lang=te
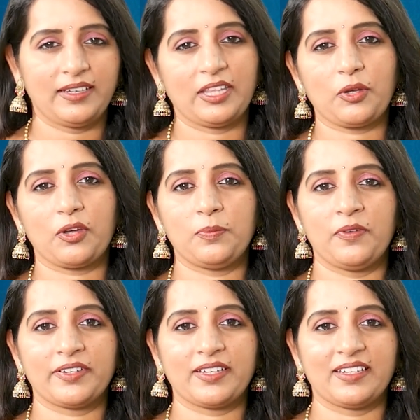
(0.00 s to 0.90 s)
ఎంతో
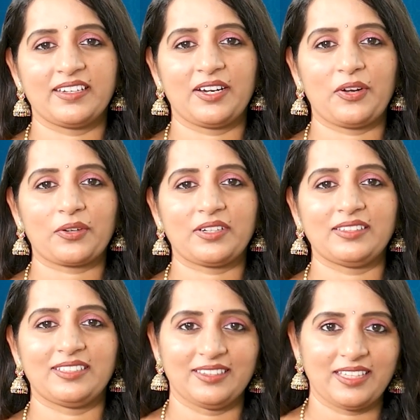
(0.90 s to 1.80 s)
అనుభవం కలిగిన
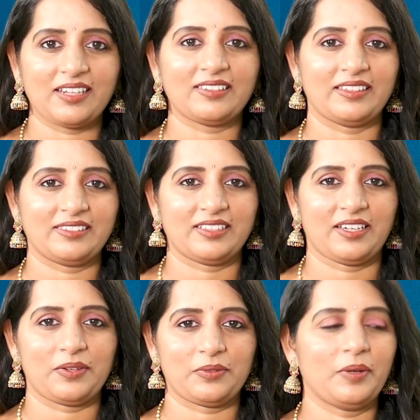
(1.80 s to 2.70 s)
డాక్టర్ జంధ్యాల
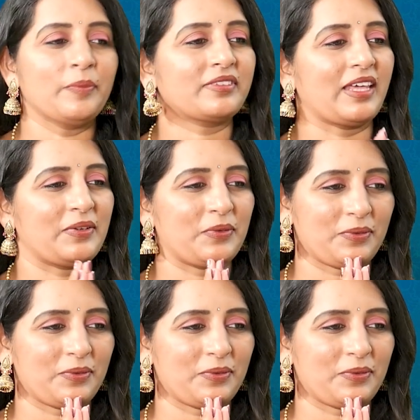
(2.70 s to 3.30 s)
శాస్త్రి గారు నమస్కారం